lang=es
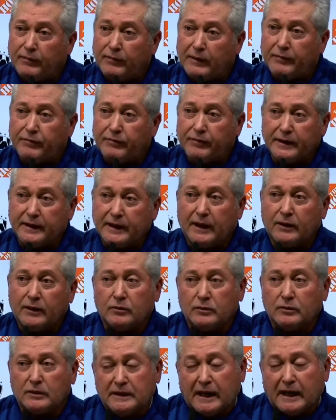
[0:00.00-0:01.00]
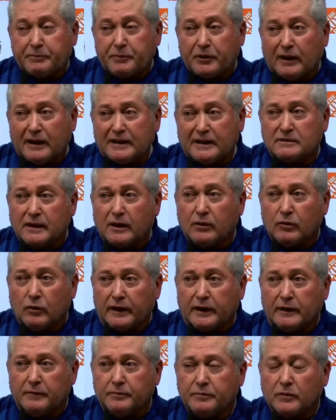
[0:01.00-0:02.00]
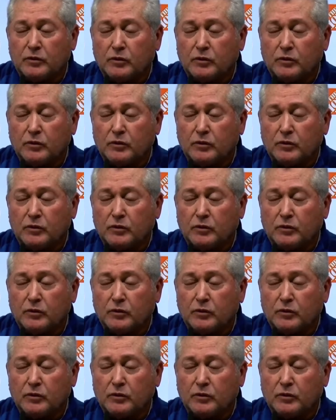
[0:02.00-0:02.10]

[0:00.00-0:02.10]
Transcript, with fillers: ha fallado, y, pero ha estado ahí.